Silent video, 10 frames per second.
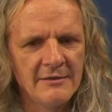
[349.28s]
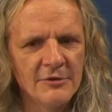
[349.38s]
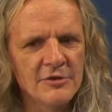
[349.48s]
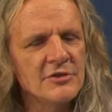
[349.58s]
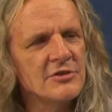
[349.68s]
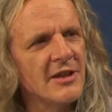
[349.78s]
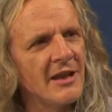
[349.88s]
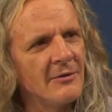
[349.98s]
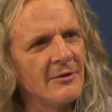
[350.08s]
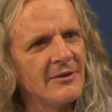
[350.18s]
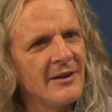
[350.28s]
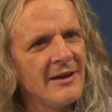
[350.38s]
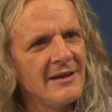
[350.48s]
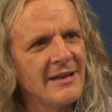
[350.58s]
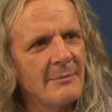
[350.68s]
Zwischenstellung,
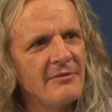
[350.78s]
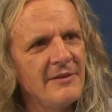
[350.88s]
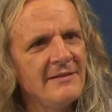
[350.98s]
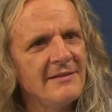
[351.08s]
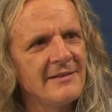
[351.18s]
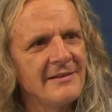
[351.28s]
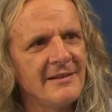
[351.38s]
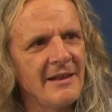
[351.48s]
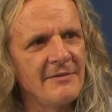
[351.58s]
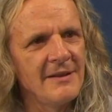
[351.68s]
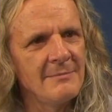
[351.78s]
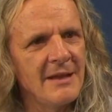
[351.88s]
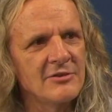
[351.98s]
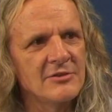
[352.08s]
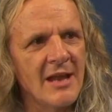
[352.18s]
da befinden sich sehr viele
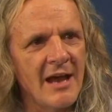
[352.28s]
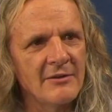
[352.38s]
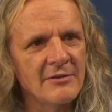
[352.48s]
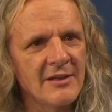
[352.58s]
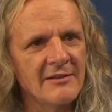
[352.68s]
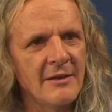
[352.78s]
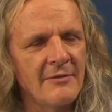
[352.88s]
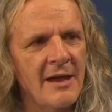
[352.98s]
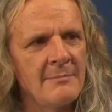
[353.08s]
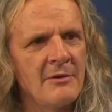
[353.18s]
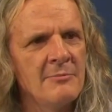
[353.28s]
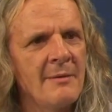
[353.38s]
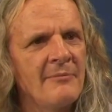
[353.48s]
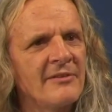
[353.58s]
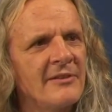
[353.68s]
Menschen dadurch, dass sie auf einmal
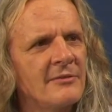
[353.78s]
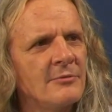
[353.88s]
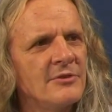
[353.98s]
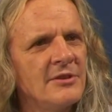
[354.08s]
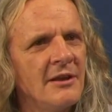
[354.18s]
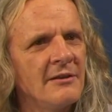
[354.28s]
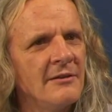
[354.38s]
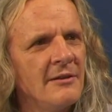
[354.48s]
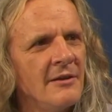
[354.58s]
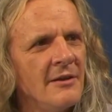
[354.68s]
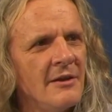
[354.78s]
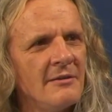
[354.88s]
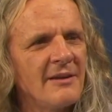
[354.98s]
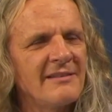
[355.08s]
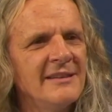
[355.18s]
über etwas diskutieren,
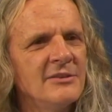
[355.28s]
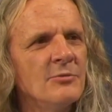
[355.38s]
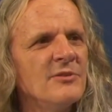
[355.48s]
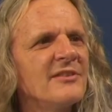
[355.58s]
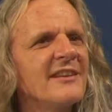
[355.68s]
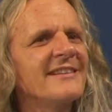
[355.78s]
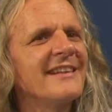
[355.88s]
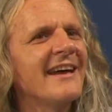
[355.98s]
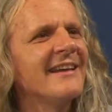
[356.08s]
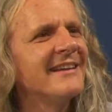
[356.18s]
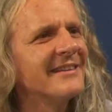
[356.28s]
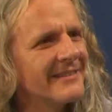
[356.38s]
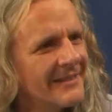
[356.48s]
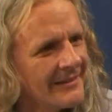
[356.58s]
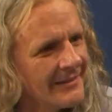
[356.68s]
was nicht unsere Sache
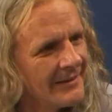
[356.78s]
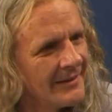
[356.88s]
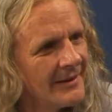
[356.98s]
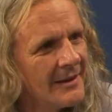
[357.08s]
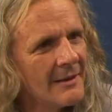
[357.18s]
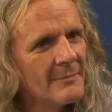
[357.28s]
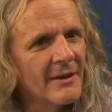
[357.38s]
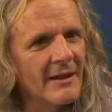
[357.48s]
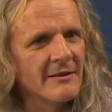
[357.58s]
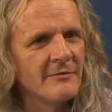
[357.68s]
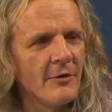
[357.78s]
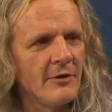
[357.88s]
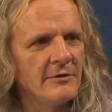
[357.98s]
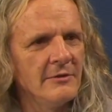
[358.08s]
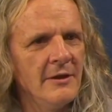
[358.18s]
ist. Ja. Mit anderen
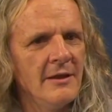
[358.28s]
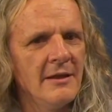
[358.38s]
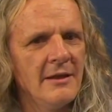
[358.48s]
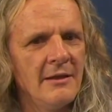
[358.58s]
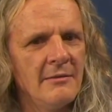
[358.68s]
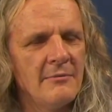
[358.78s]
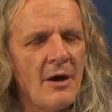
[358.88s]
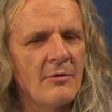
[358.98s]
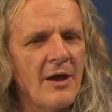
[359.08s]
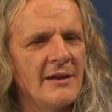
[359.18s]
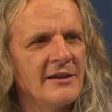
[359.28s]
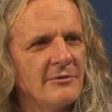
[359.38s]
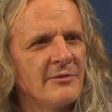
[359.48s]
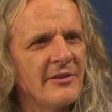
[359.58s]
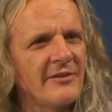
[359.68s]
Worten, äh, auch gar
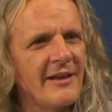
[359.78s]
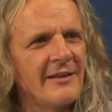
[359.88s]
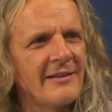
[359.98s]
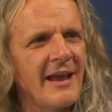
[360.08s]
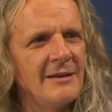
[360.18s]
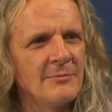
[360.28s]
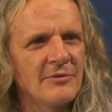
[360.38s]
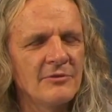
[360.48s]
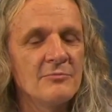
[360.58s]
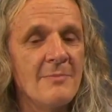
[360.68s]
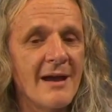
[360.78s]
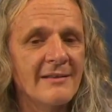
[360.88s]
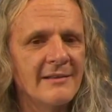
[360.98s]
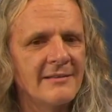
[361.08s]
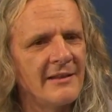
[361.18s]
nicht unsere Sache sein muss. Und du
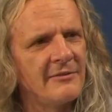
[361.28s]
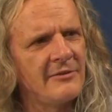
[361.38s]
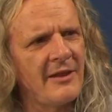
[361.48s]
machst es dann